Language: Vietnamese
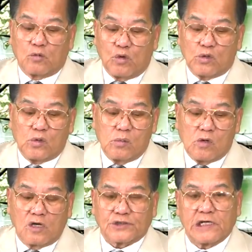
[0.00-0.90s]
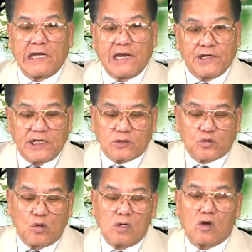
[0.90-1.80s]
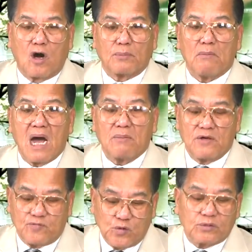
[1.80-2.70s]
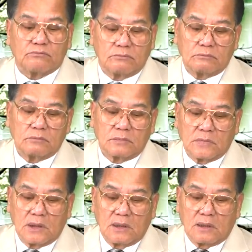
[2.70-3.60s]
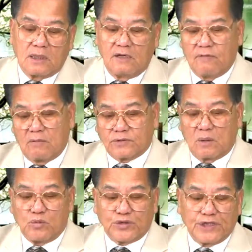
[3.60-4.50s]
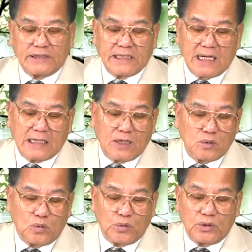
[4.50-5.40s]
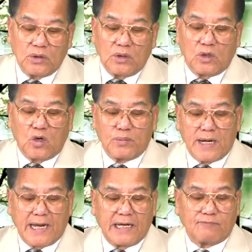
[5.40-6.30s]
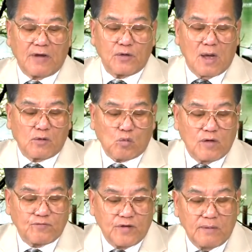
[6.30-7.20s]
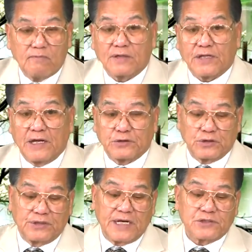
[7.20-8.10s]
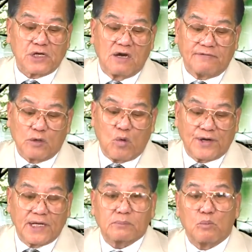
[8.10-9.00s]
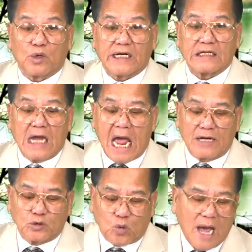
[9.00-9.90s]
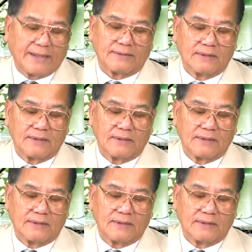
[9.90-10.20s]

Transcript: cuối cùng họ sẽ edit xuống còn 30 phút. Hy vọng trong một thời gian ngắn ngủi, hôm nay phái đoàn quay phim và tài tử đã trở về quả đất một cách an toàn.